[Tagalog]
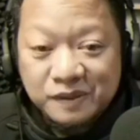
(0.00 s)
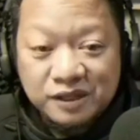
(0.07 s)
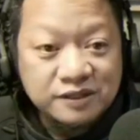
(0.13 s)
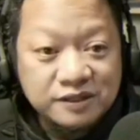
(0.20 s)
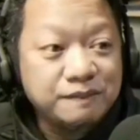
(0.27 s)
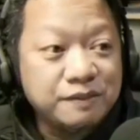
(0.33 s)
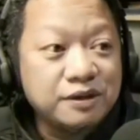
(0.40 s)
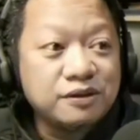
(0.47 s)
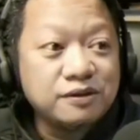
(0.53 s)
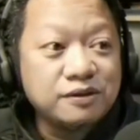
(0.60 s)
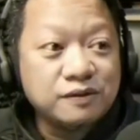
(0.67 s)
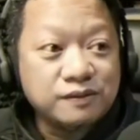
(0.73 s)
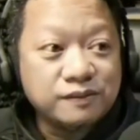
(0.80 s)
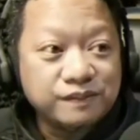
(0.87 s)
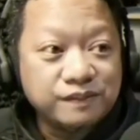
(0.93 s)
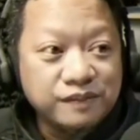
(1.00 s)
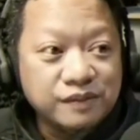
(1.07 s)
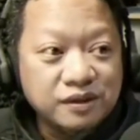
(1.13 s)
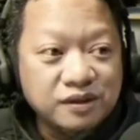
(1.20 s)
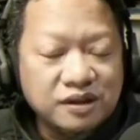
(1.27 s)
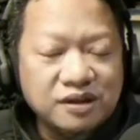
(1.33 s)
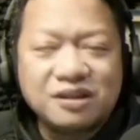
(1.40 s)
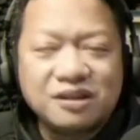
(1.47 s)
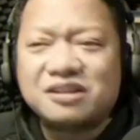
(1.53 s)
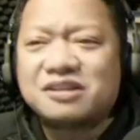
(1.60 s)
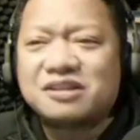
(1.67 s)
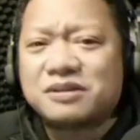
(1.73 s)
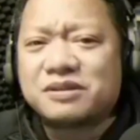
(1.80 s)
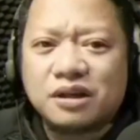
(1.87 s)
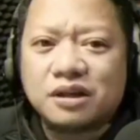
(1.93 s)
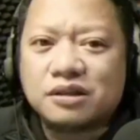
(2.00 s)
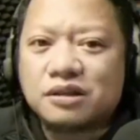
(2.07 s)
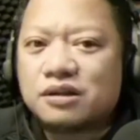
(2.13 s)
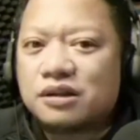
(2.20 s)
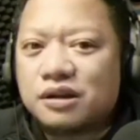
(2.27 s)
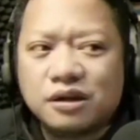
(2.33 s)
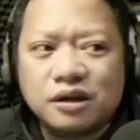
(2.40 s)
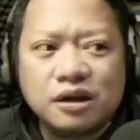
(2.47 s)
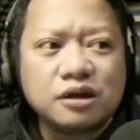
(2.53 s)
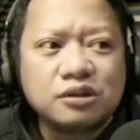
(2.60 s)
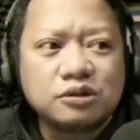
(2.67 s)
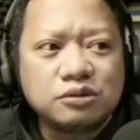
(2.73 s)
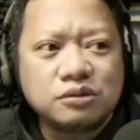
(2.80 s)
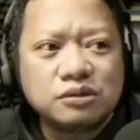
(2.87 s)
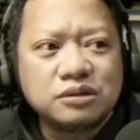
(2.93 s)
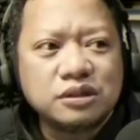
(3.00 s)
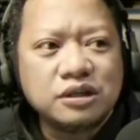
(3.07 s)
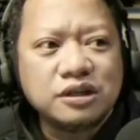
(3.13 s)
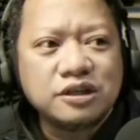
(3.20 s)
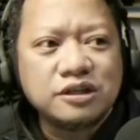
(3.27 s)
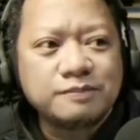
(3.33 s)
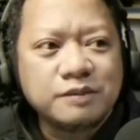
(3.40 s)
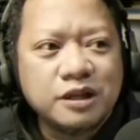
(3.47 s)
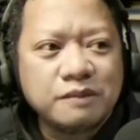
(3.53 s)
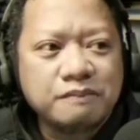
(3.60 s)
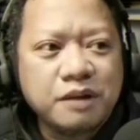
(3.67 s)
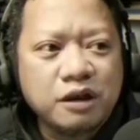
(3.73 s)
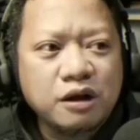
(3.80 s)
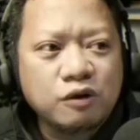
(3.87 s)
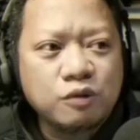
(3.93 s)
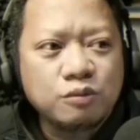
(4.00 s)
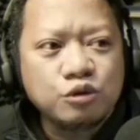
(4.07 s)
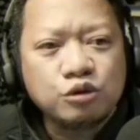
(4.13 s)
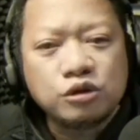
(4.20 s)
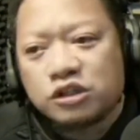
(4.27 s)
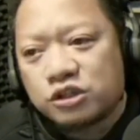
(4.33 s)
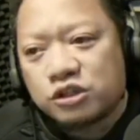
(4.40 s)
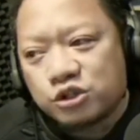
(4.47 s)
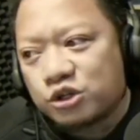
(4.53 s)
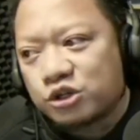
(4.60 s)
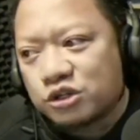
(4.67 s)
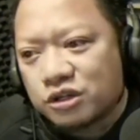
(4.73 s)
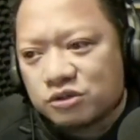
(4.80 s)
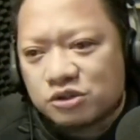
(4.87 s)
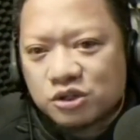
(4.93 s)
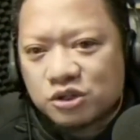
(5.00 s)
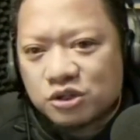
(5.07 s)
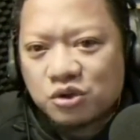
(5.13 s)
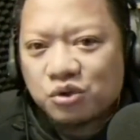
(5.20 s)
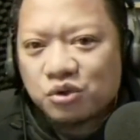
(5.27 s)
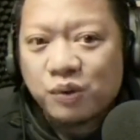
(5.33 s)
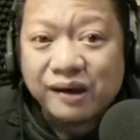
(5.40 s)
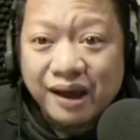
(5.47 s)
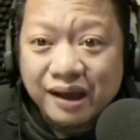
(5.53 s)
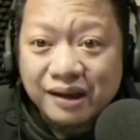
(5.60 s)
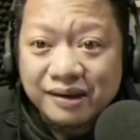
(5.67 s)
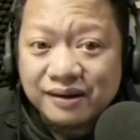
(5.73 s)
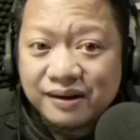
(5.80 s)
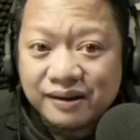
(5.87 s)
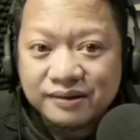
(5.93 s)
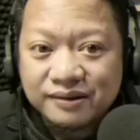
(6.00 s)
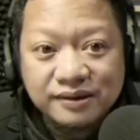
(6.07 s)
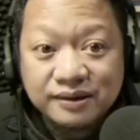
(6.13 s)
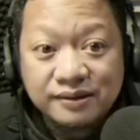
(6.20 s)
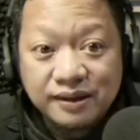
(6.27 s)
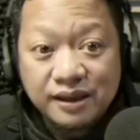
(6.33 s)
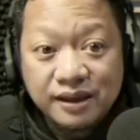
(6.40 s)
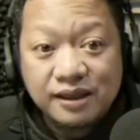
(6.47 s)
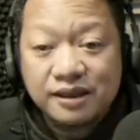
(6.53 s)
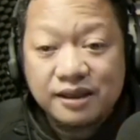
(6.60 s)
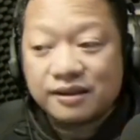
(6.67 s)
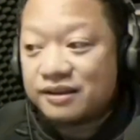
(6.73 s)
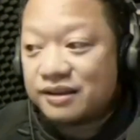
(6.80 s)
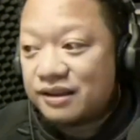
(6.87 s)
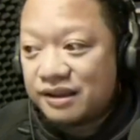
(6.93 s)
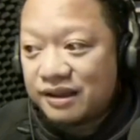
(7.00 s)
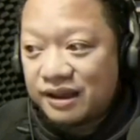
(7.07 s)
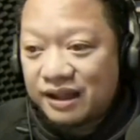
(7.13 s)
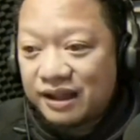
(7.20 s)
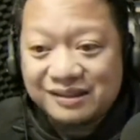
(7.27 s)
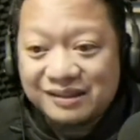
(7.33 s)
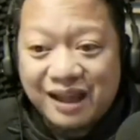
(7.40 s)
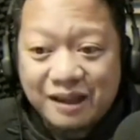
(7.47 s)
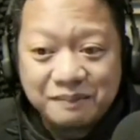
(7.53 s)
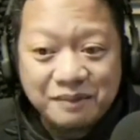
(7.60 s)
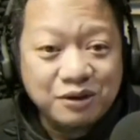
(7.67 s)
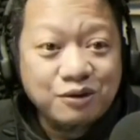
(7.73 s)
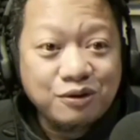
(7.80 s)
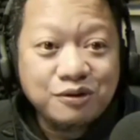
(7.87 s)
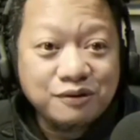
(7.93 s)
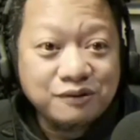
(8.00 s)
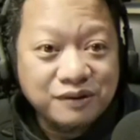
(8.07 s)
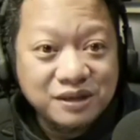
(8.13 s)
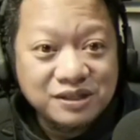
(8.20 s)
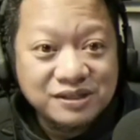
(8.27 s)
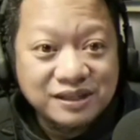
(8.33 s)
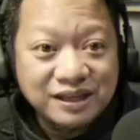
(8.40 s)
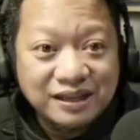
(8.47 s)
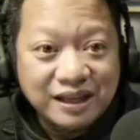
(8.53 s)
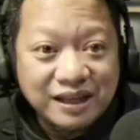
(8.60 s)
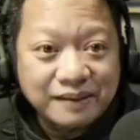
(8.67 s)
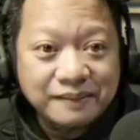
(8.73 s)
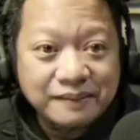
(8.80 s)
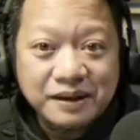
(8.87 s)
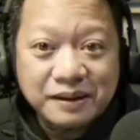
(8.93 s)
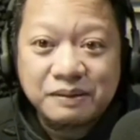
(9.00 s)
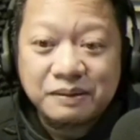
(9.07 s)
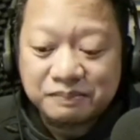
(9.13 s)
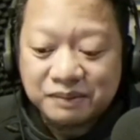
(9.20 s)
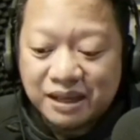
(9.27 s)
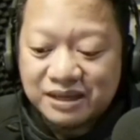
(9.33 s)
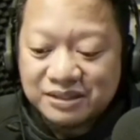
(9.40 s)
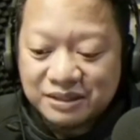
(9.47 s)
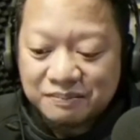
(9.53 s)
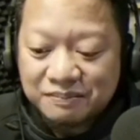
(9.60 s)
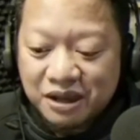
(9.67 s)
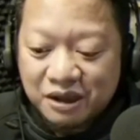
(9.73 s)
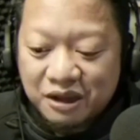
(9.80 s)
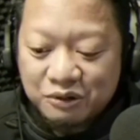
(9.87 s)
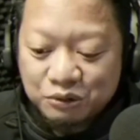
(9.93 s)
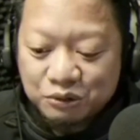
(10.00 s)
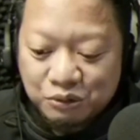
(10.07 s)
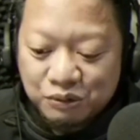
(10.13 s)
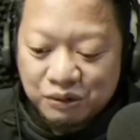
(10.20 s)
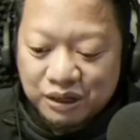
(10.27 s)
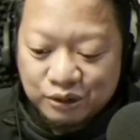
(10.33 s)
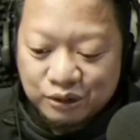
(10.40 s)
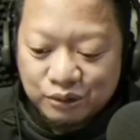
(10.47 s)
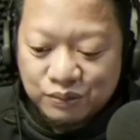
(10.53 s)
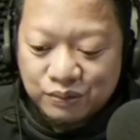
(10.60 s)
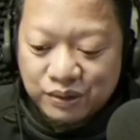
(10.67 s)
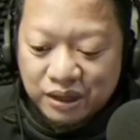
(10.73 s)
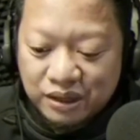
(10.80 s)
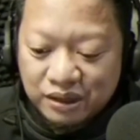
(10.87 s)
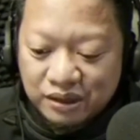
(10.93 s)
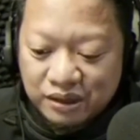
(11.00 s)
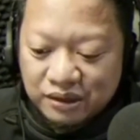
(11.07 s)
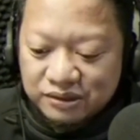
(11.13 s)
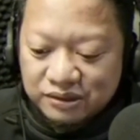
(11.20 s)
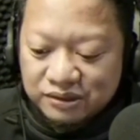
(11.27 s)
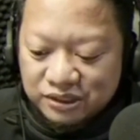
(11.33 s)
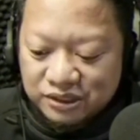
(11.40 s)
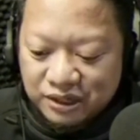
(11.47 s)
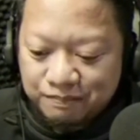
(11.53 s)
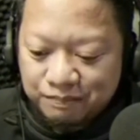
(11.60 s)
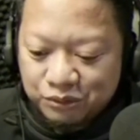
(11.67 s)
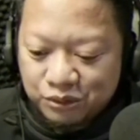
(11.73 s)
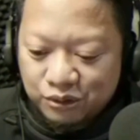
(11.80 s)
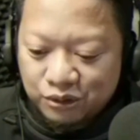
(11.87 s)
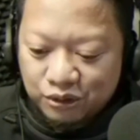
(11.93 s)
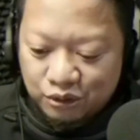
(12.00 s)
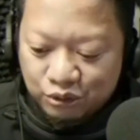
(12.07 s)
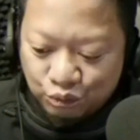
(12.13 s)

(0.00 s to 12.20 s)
Isipin ninyo, iniisip kasi natin ilan lang to. Eh. Iniisip natin parang community church ngayon, siguro 100. Hindi! Ang daming converts eh. Ang daming nagpabaptize eh. Magkarugtong lang to eh. Sa chapter